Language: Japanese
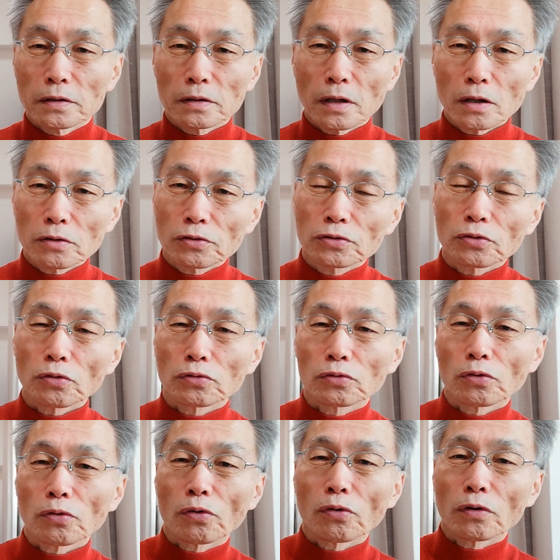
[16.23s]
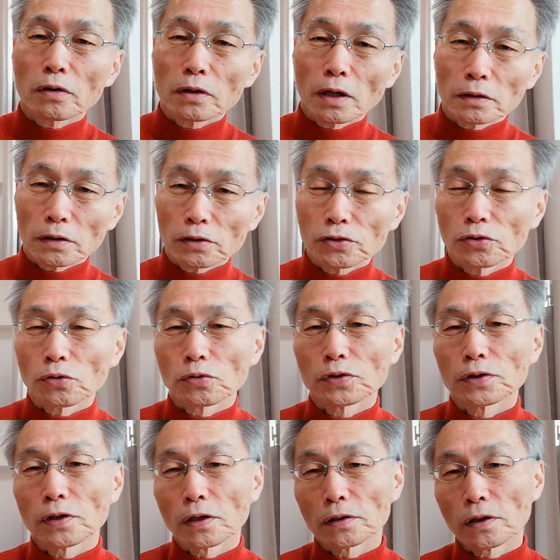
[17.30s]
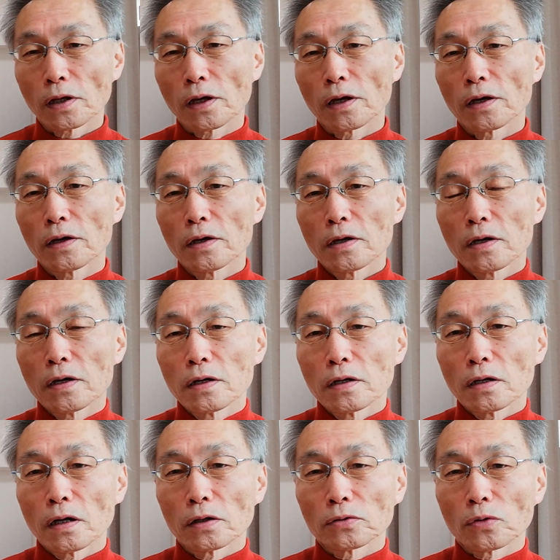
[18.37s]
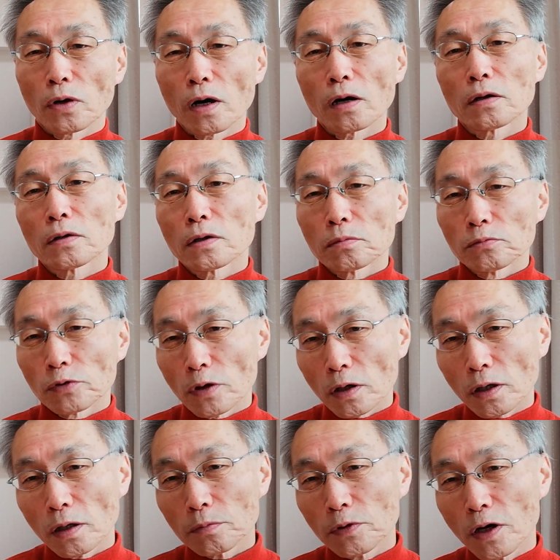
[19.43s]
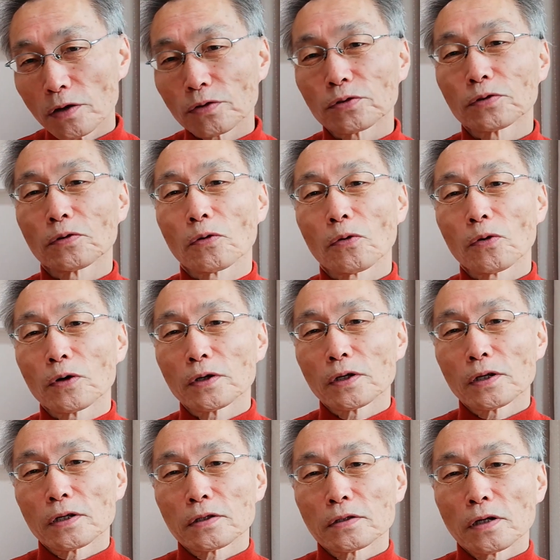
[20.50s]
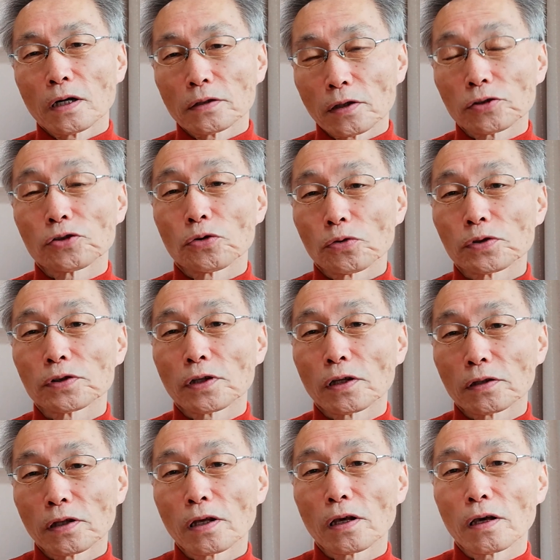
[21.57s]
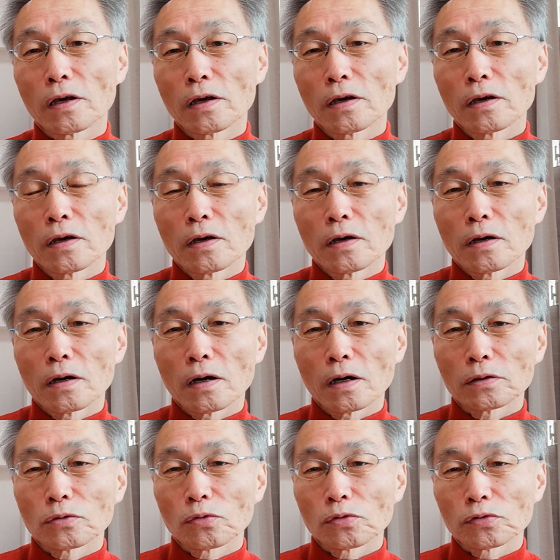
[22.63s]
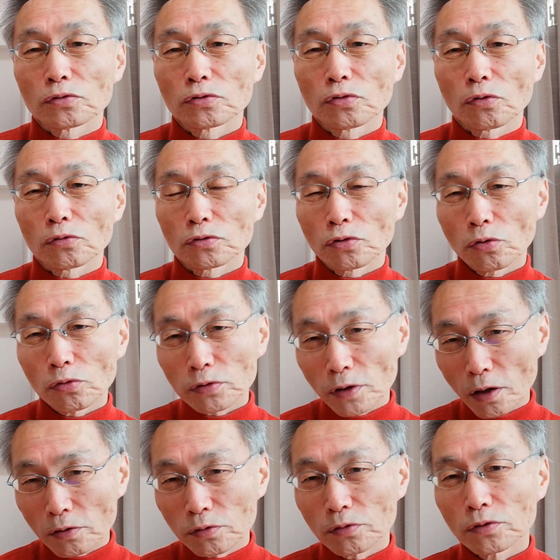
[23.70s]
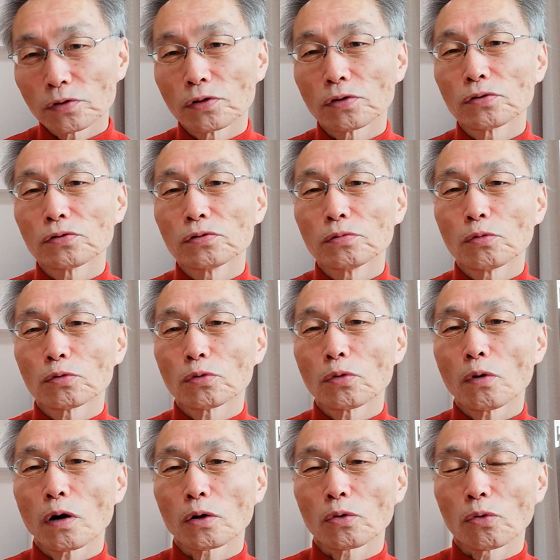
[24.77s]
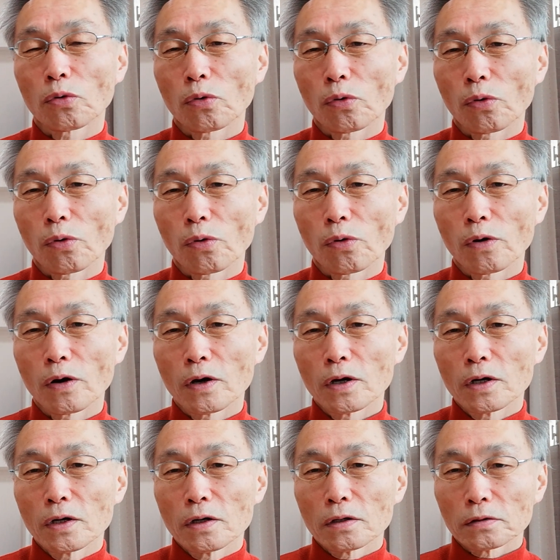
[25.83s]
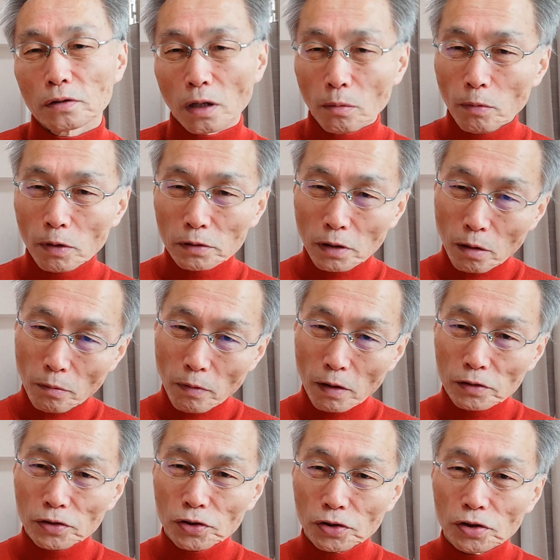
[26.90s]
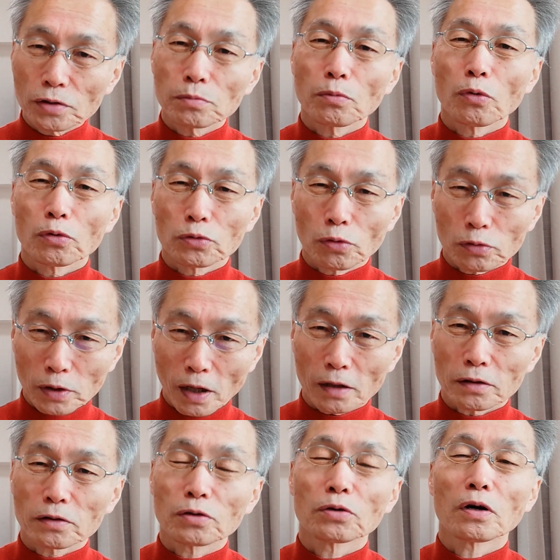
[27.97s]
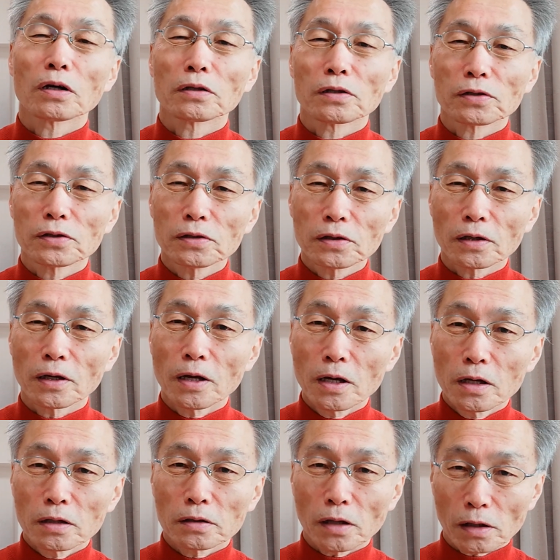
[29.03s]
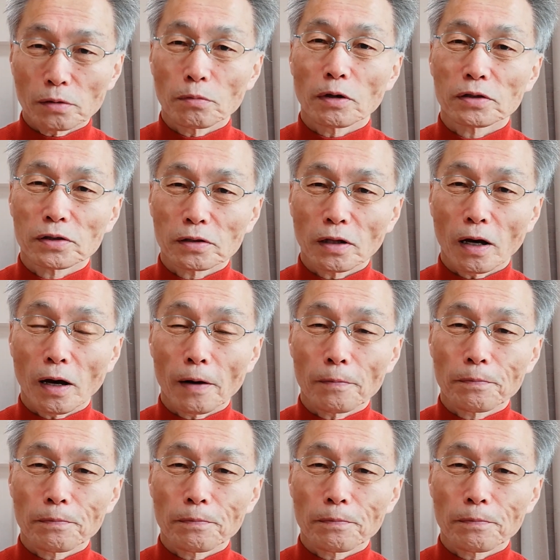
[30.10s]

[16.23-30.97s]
ある人と話をしててあのあ村上春樹の話をしててあの創作っていうものはこう生々しいものだっていう話になりました